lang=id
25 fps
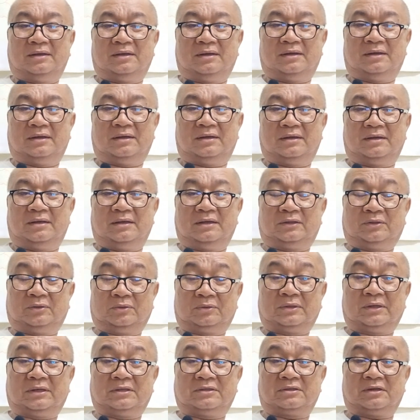Ah, itu
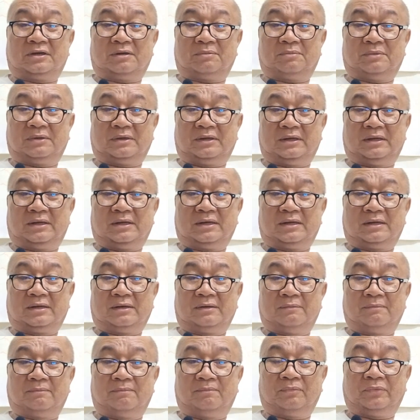Tan Sri Pandikar. Oke.
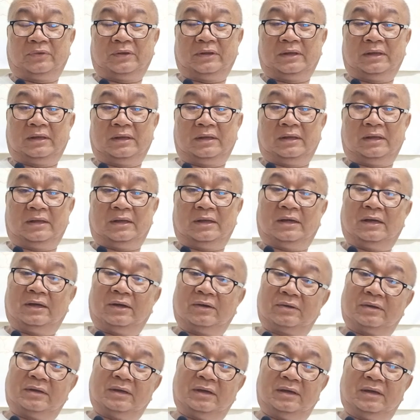
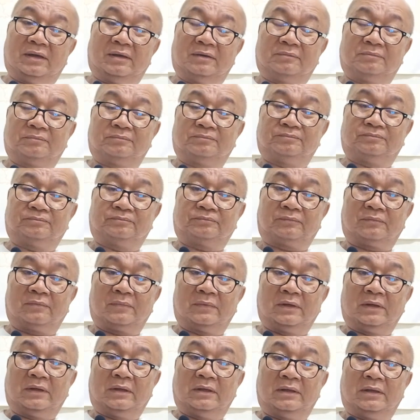Okay.
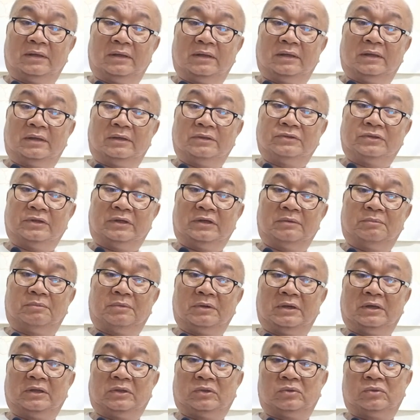Jadi
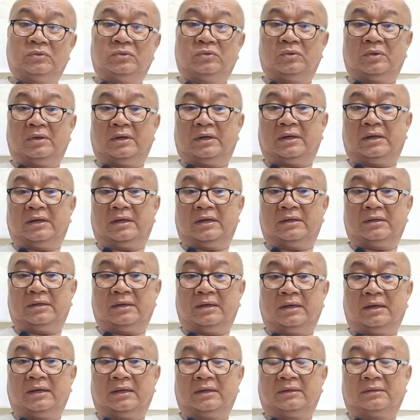begitu juga
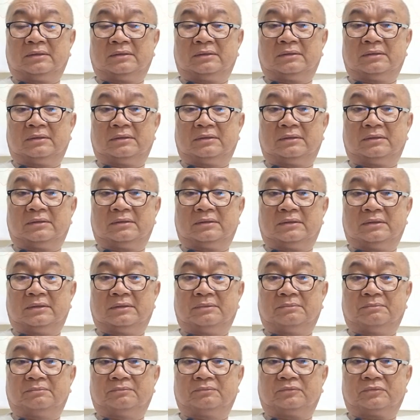dengan
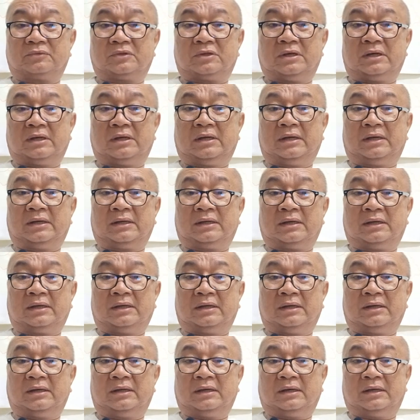keadaan
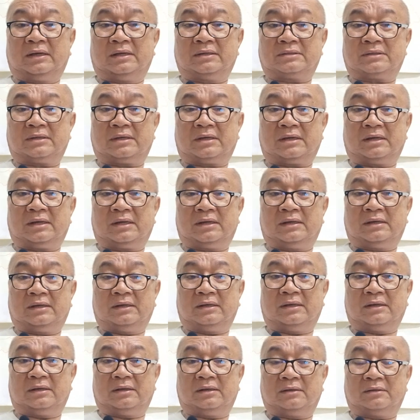keadaan-keadaan yang ada sekarang
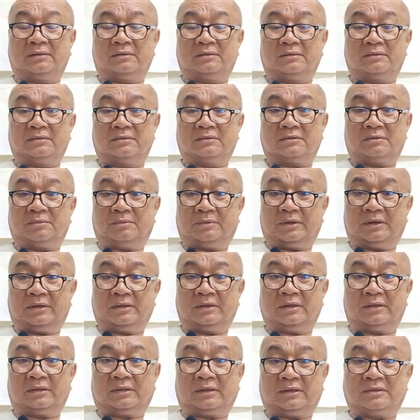ini
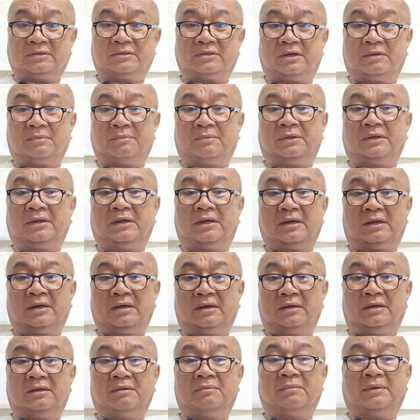sebenarnya Tan Sri Pandikan
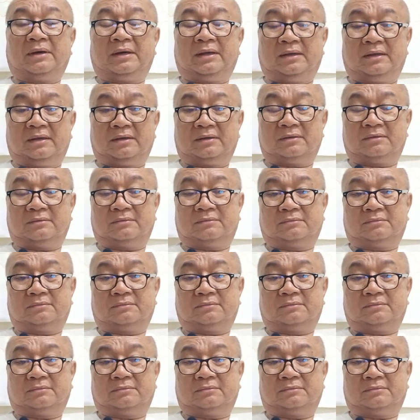ini baik